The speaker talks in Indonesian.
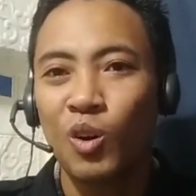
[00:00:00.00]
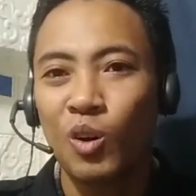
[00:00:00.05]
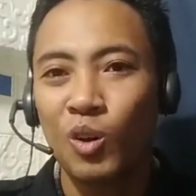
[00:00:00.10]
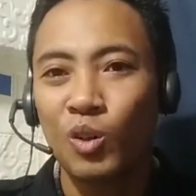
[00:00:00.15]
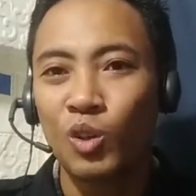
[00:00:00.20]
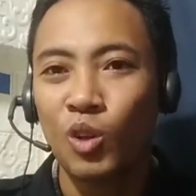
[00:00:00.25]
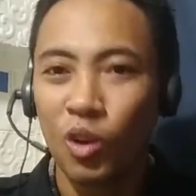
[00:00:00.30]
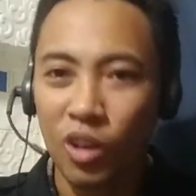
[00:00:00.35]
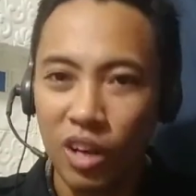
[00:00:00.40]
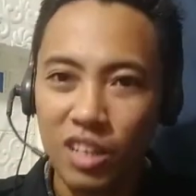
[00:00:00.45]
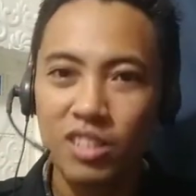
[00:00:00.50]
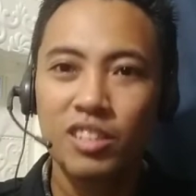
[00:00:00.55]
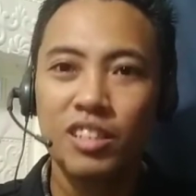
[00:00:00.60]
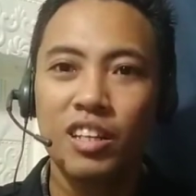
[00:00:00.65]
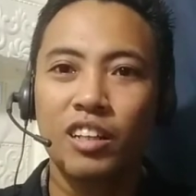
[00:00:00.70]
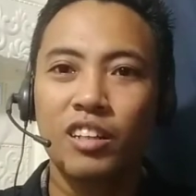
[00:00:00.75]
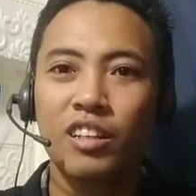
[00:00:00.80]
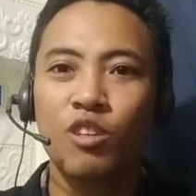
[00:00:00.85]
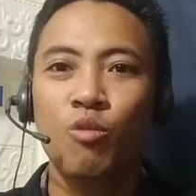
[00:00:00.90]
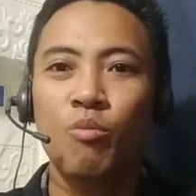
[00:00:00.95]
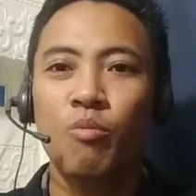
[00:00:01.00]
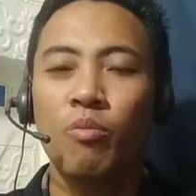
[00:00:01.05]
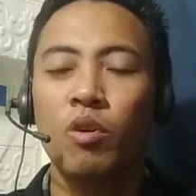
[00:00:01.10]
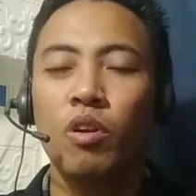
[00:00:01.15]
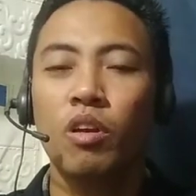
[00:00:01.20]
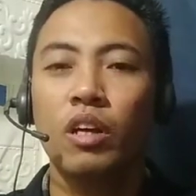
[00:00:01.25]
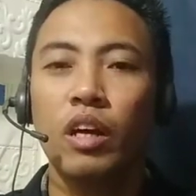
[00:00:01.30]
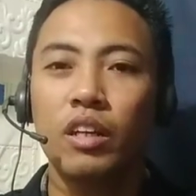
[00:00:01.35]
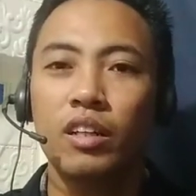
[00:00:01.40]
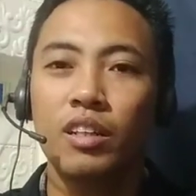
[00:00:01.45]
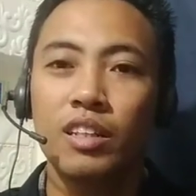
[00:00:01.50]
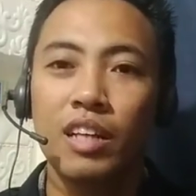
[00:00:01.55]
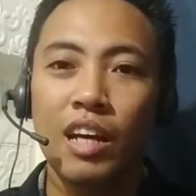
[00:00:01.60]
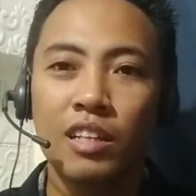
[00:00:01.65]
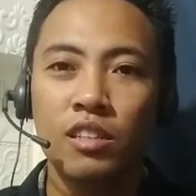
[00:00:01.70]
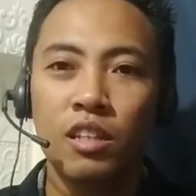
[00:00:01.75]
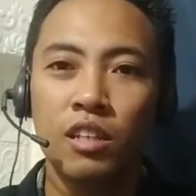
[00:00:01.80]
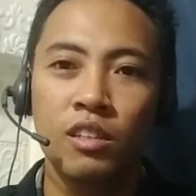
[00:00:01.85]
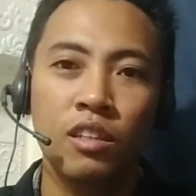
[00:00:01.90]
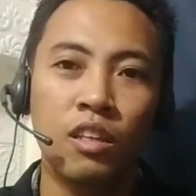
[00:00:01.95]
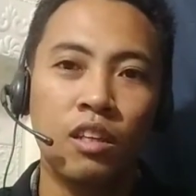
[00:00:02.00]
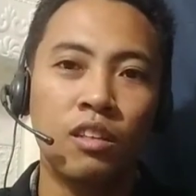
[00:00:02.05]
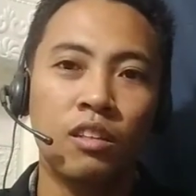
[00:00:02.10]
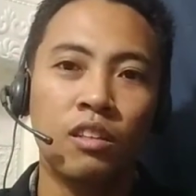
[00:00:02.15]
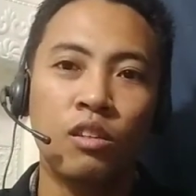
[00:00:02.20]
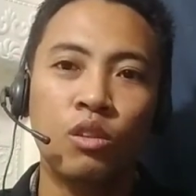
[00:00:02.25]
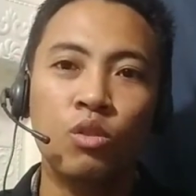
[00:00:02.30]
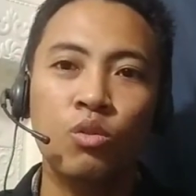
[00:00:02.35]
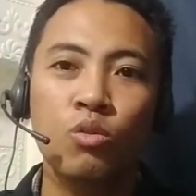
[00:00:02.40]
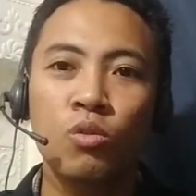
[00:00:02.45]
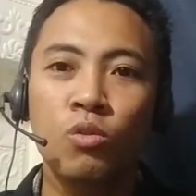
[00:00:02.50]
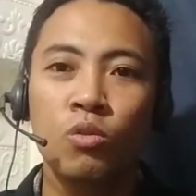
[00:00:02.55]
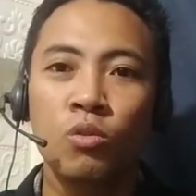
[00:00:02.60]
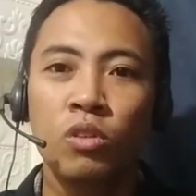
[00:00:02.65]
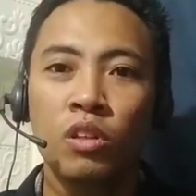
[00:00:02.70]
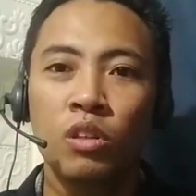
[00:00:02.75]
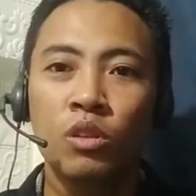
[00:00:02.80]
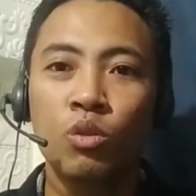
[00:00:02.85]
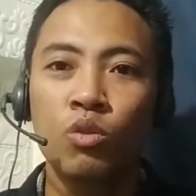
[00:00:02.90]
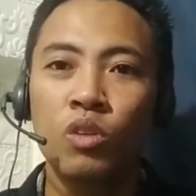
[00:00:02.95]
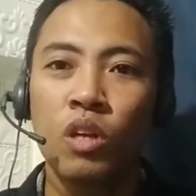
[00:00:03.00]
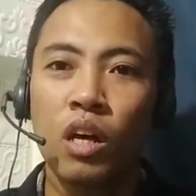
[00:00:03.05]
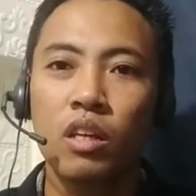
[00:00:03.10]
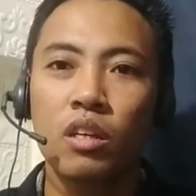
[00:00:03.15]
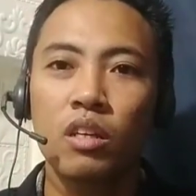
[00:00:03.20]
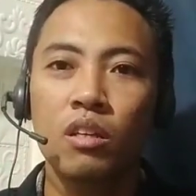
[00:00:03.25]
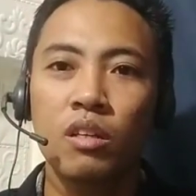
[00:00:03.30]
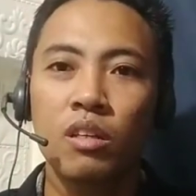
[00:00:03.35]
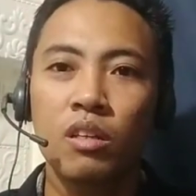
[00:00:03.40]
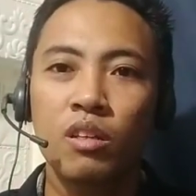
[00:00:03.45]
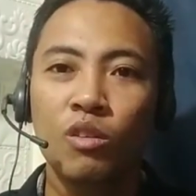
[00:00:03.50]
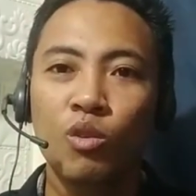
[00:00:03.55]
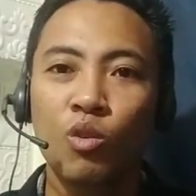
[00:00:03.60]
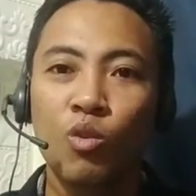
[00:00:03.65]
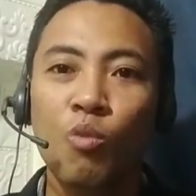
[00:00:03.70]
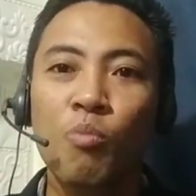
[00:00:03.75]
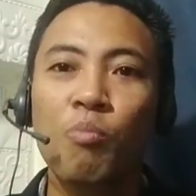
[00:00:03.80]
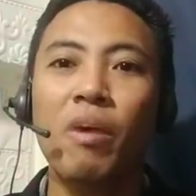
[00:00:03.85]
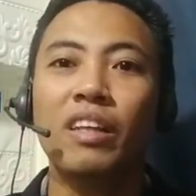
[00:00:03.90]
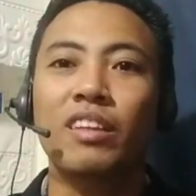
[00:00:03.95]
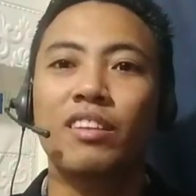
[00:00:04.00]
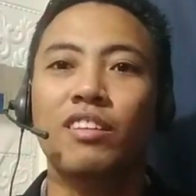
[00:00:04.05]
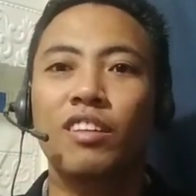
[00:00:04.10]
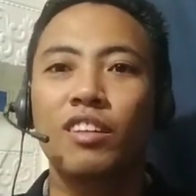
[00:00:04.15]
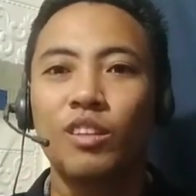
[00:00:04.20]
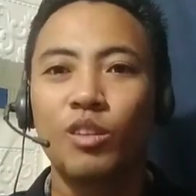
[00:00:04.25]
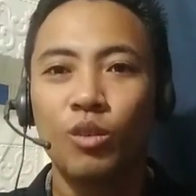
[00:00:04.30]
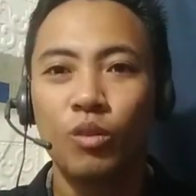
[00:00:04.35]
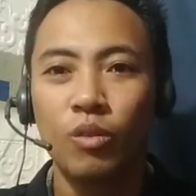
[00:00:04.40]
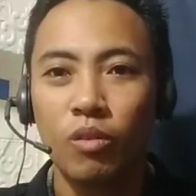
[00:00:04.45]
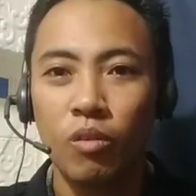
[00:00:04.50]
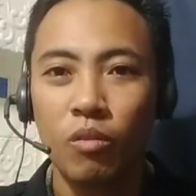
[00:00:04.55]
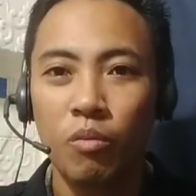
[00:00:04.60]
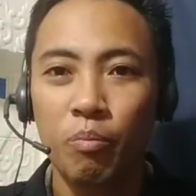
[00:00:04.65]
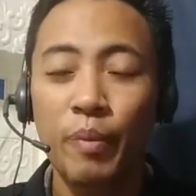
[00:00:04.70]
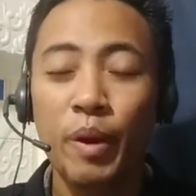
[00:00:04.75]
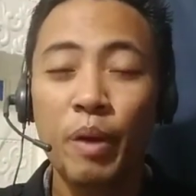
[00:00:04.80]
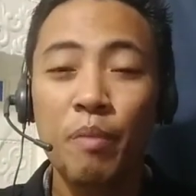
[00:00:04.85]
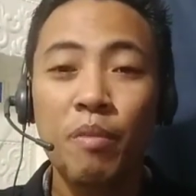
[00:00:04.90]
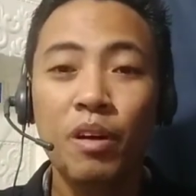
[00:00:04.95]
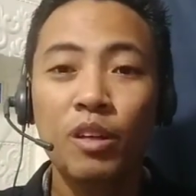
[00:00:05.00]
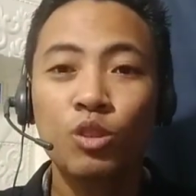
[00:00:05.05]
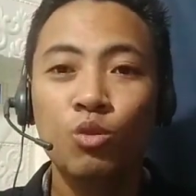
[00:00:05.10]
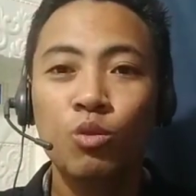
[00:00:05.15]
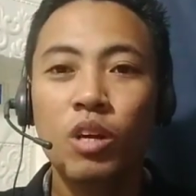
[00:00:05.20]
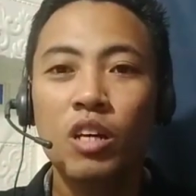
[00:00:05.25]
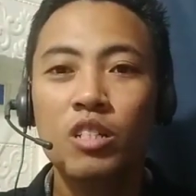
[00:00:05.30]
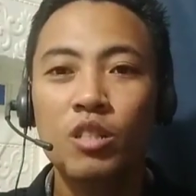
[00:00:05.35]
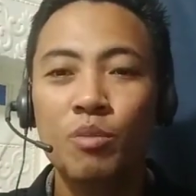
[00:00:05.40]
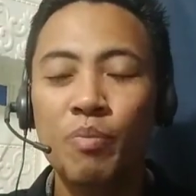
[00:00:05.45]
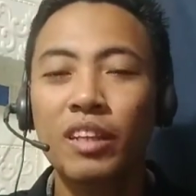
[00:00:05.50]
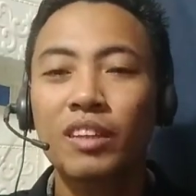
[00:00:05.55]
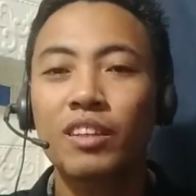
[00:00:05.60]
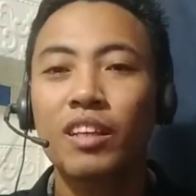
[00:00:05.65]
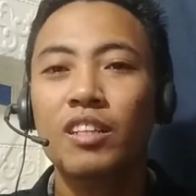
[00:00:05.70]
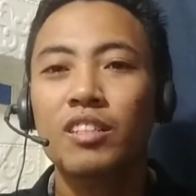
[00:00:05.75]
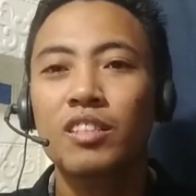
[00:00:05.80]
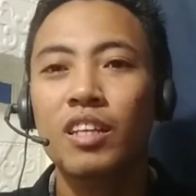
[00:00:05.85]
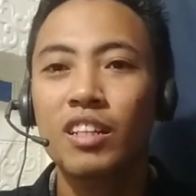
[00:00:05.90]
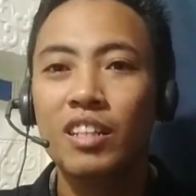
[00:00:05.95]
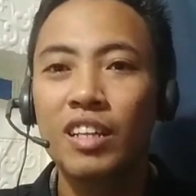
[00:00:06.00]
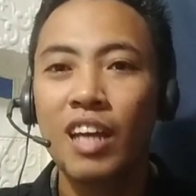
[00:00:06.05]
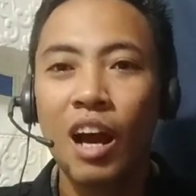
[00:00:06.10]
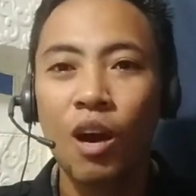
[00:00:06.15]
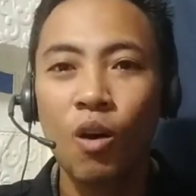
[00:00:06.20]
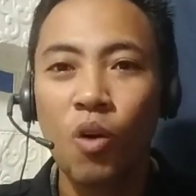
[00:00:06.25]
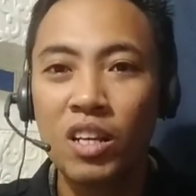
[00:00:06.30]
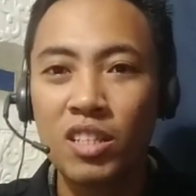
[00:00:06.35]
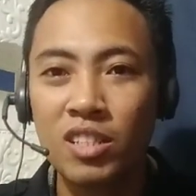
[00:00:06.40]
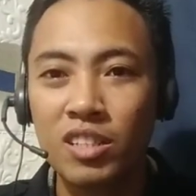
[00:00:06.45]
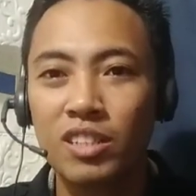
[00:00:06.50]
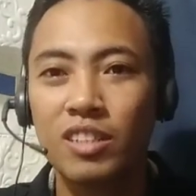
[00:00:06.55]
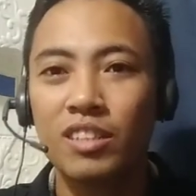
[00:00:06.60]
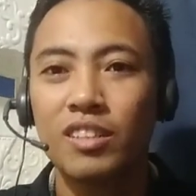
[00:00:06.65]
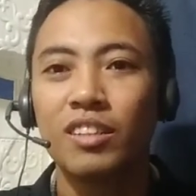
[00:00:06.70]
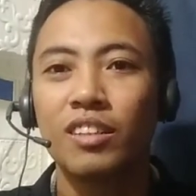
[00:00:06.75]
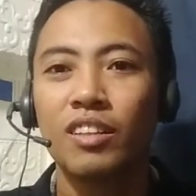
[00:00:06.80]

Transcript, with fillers: donasi yang dikumpulkan di ACT itu itu dari umat gitu memang sudah sepantasnya diawasi